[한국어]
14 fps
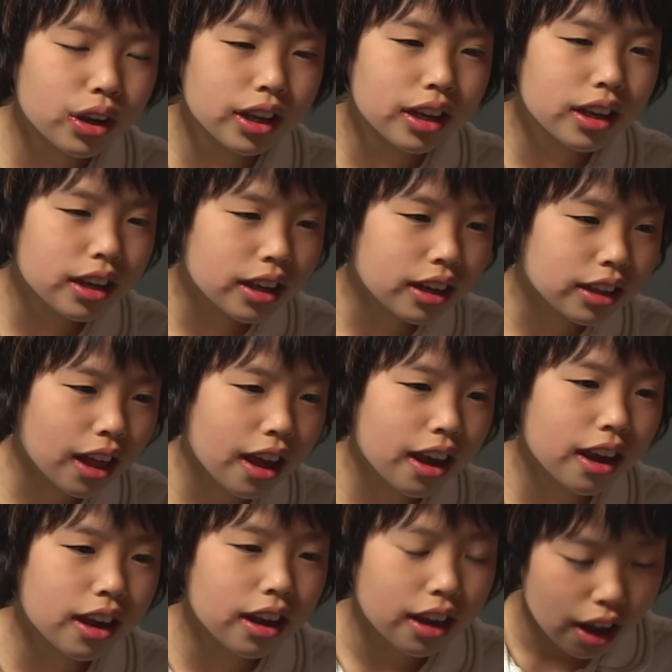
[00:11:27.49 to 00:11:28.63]
예란인
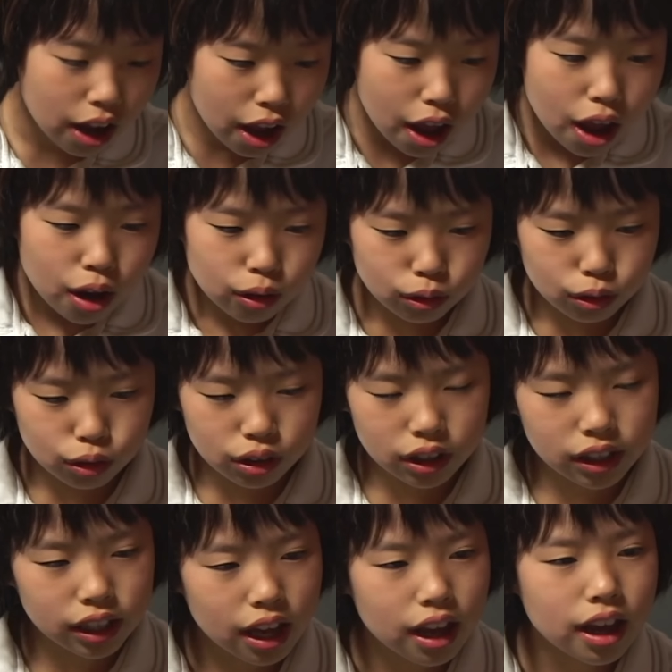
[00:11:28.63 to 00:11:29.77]
늘 말합니다.
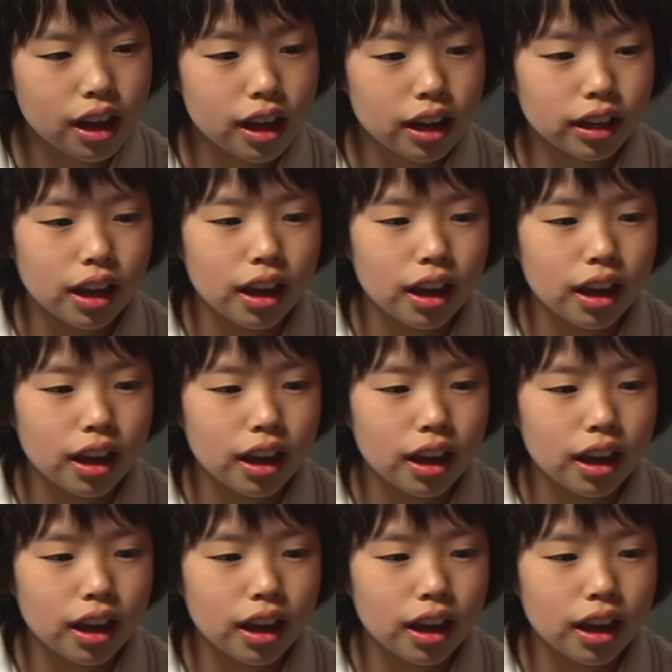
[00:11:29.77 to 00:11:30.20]
나는